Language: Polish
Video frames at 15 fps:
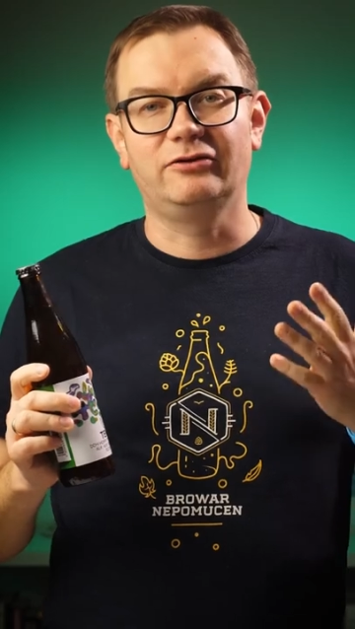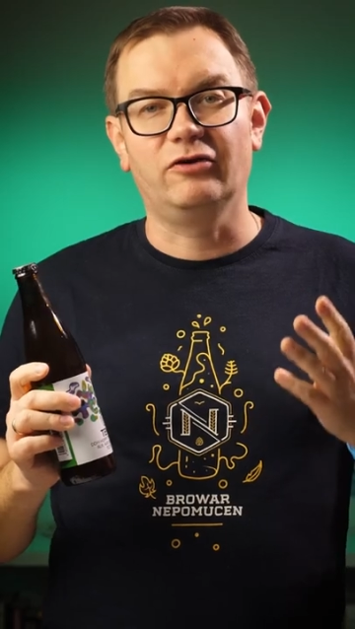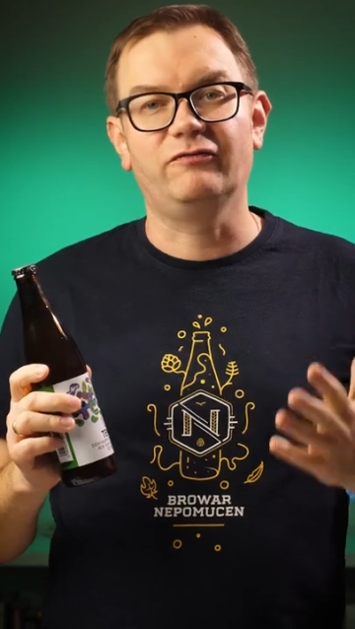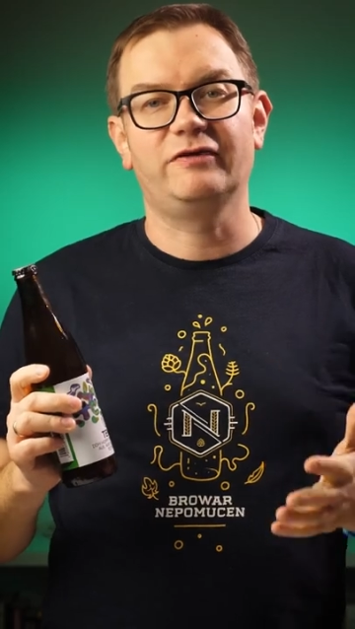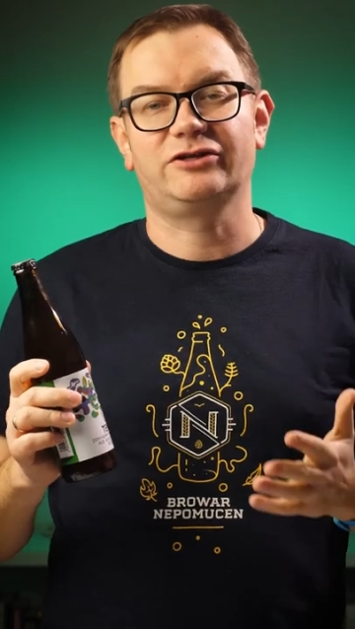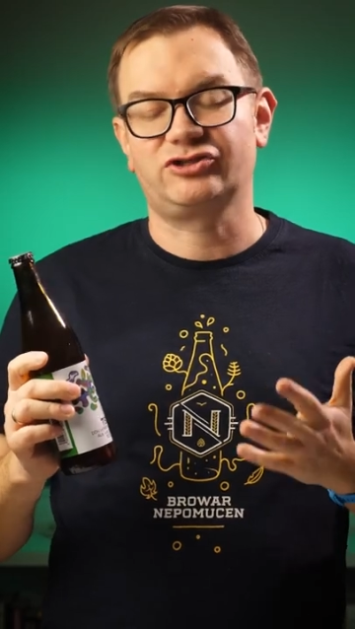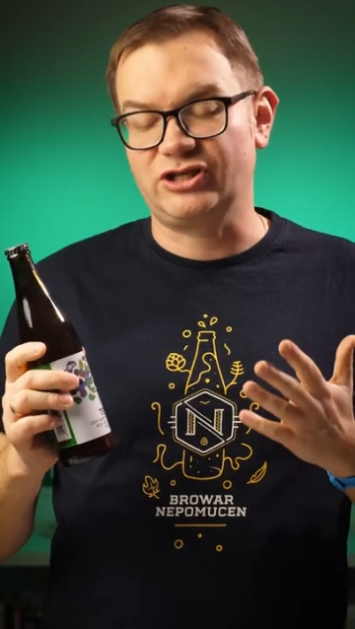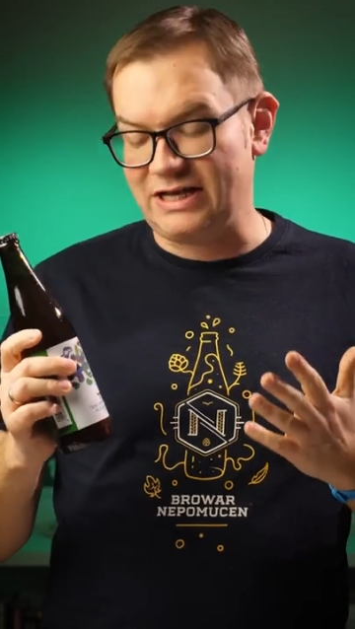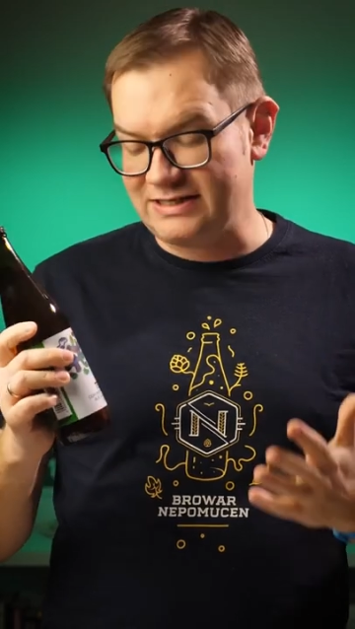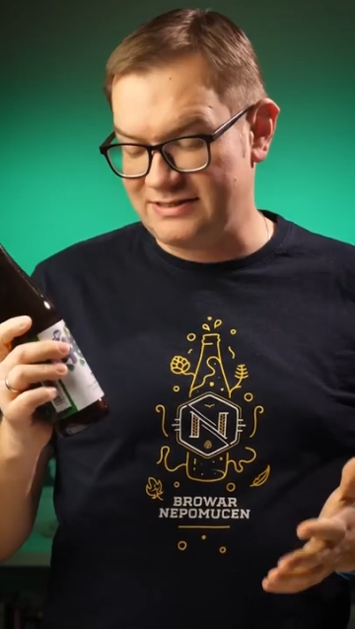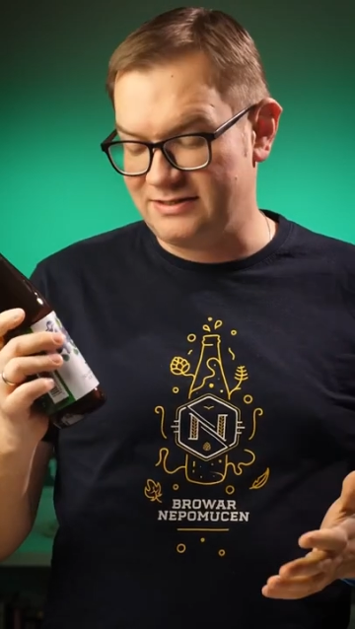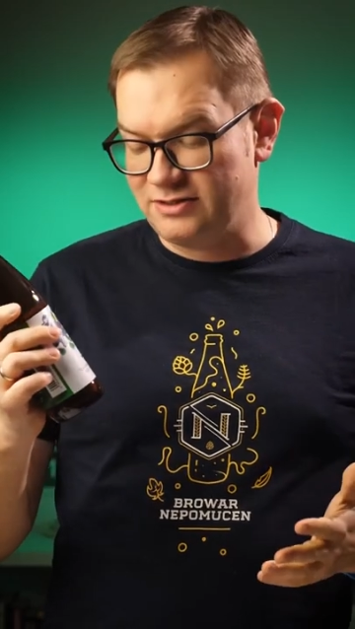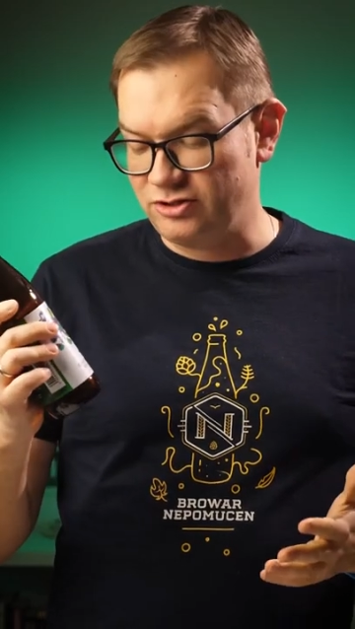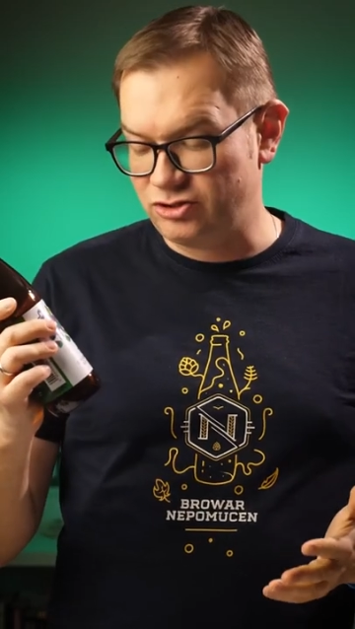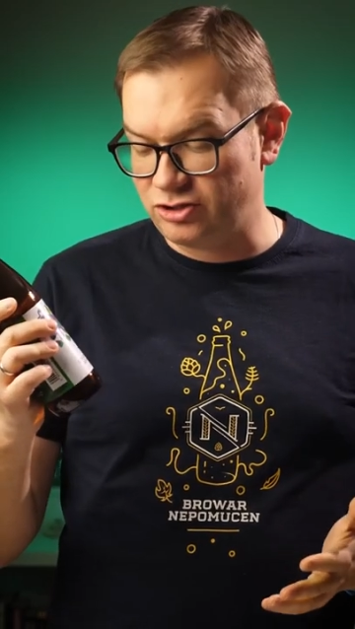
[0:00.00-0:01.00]
nowe
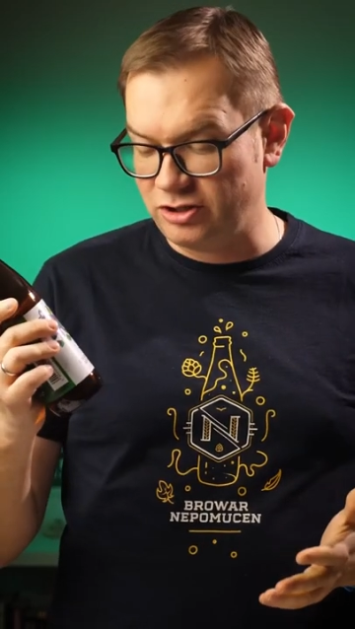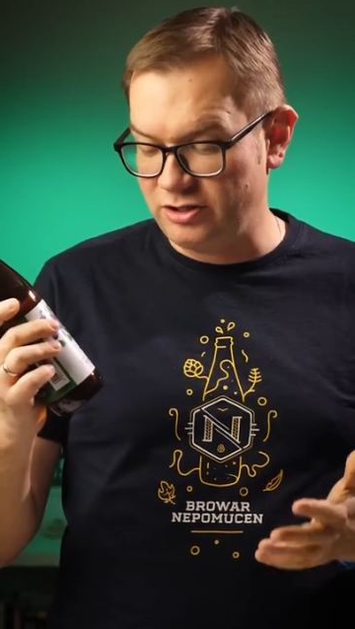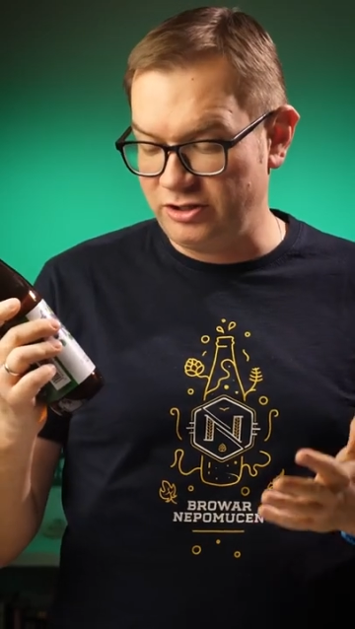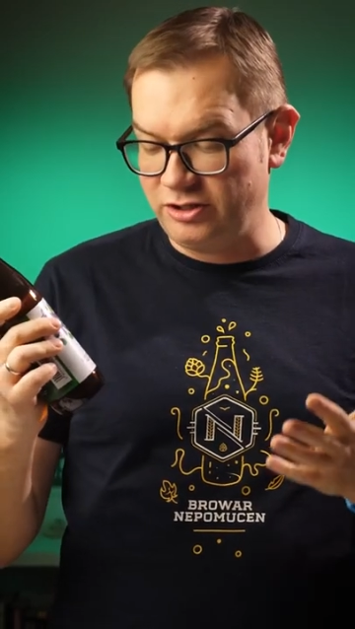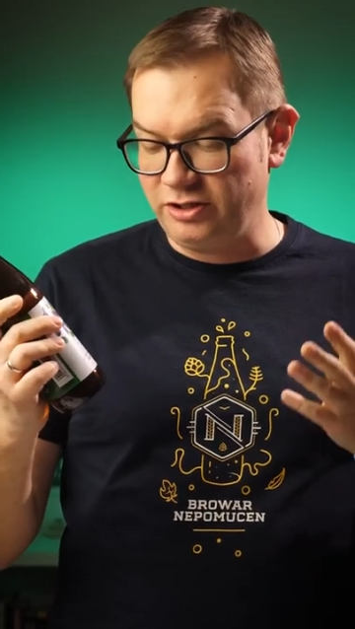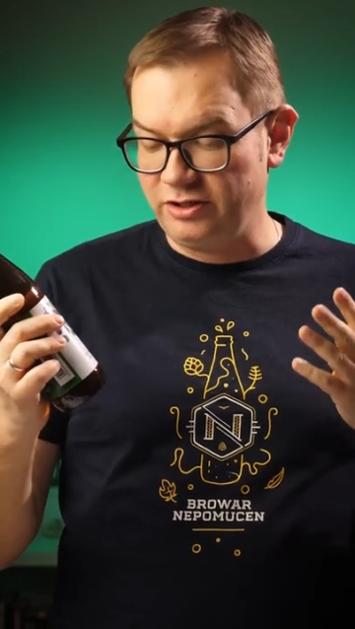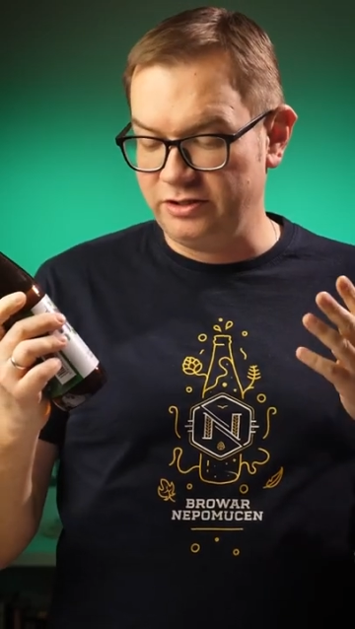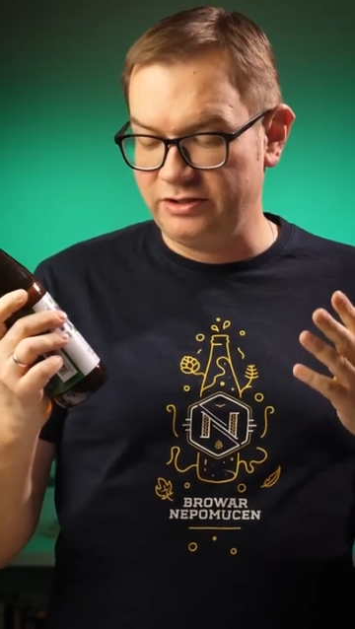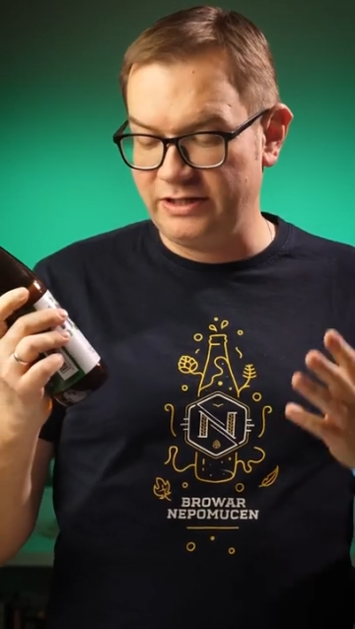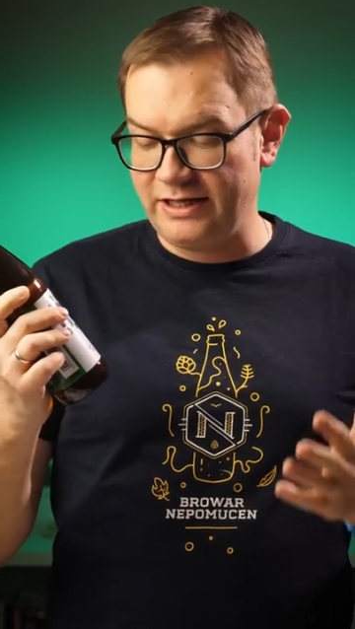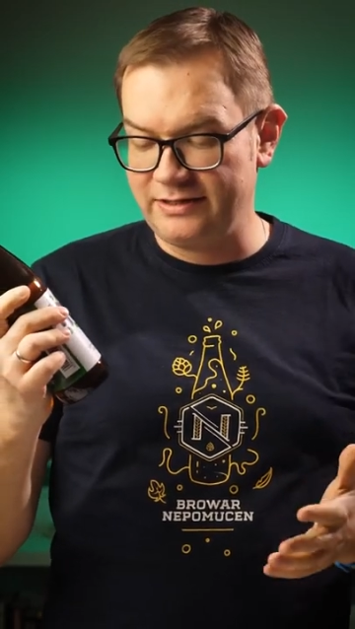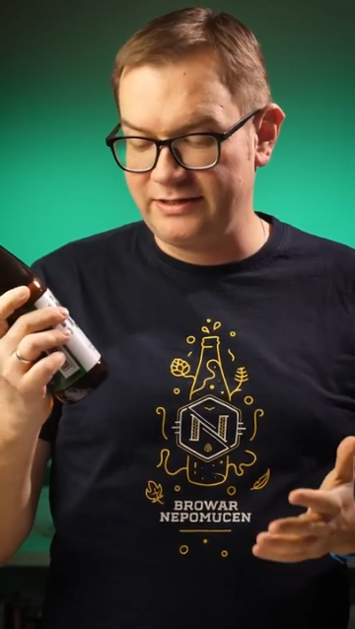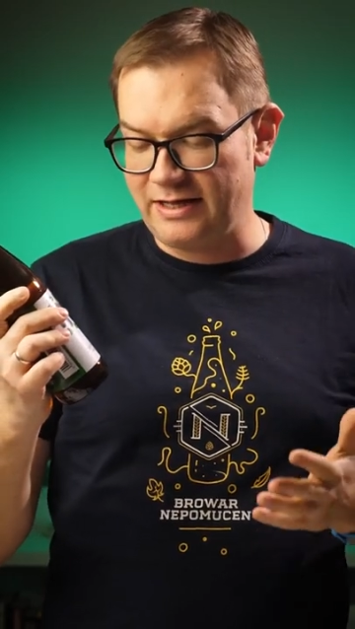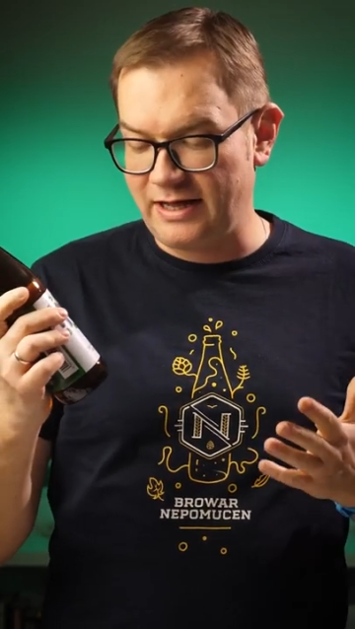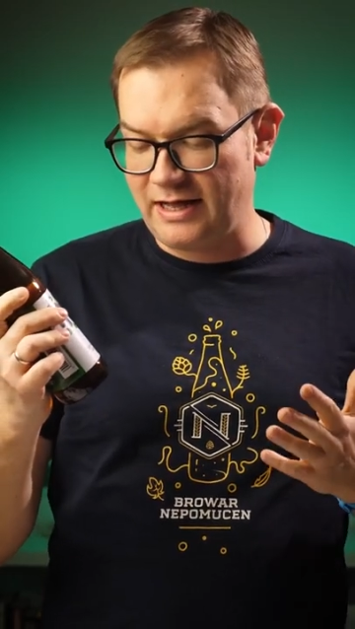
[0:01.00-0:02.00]
czasy, czyli
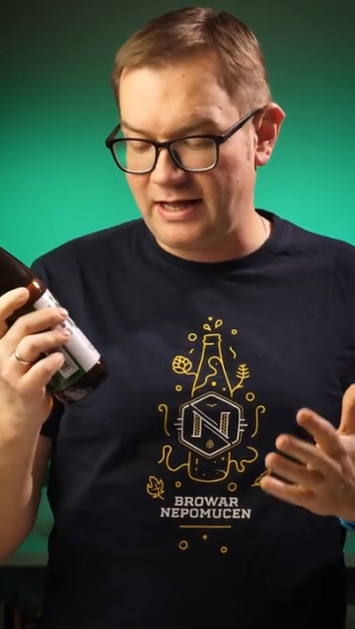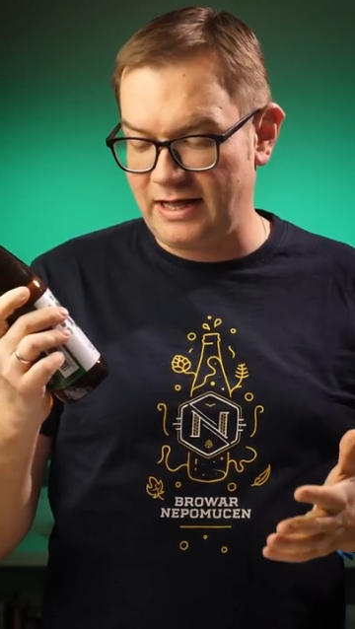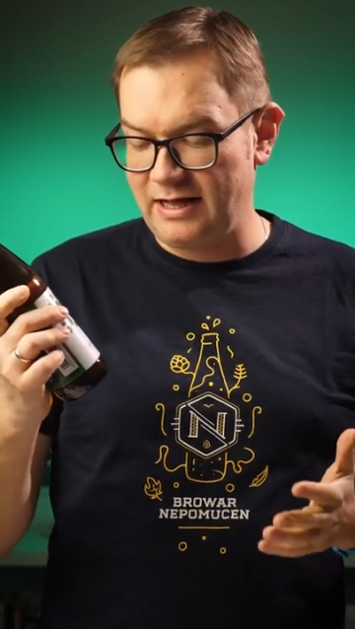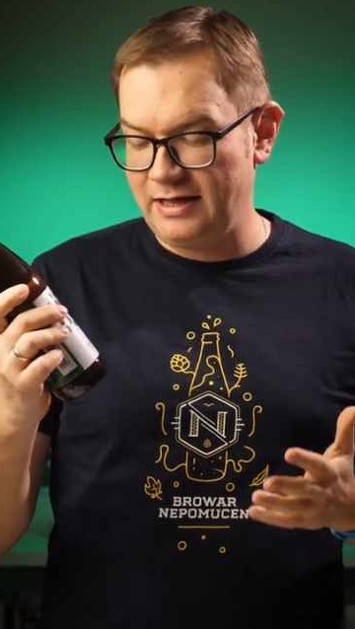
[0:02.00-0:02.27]
DDH